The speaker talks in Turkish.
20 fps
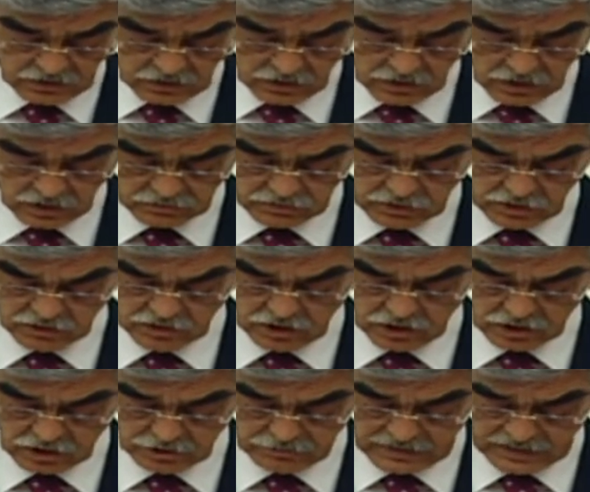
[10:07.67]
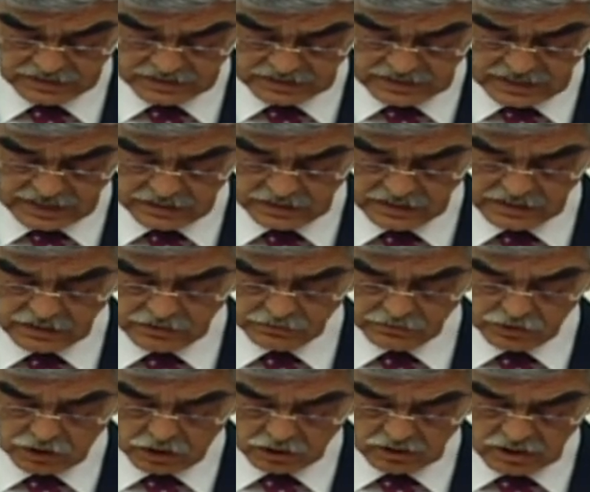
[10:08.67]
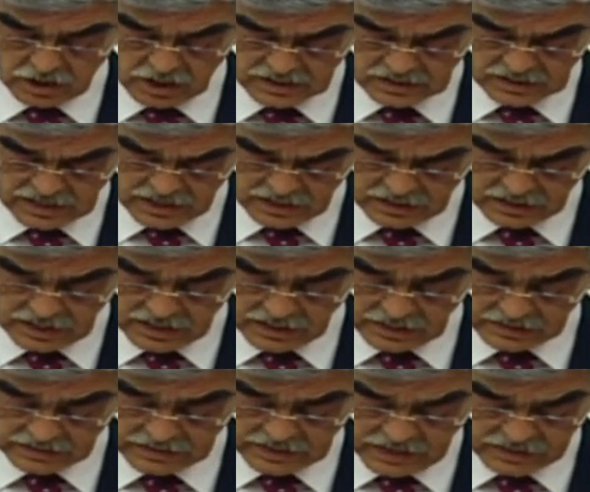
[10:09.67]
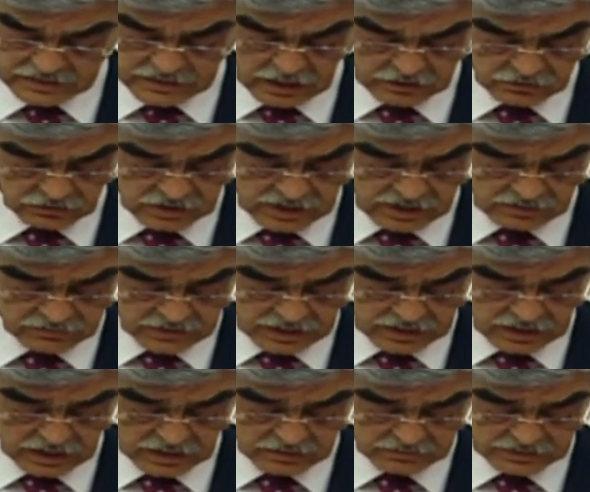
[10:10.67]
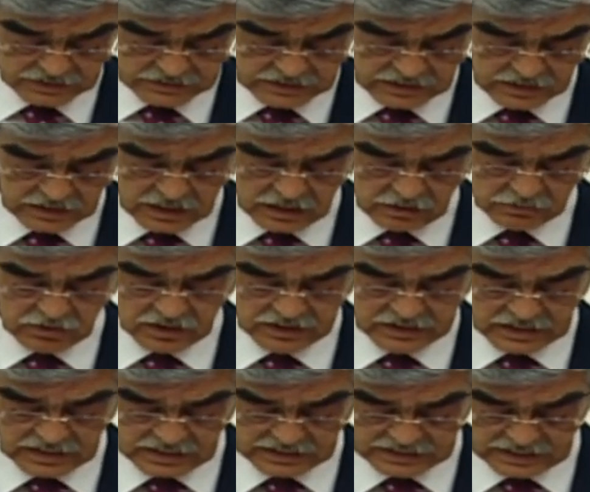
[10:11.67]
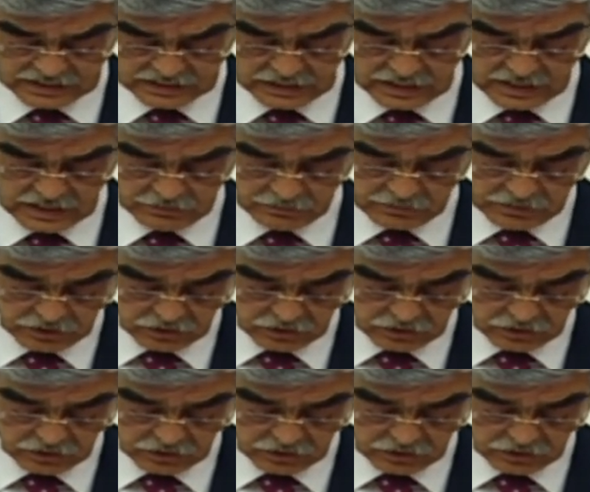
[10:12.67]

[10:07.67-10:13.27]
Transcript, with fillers: olumsuz görüş bildirilen bürokratlar tek tek görevden alması kabul edilecek bir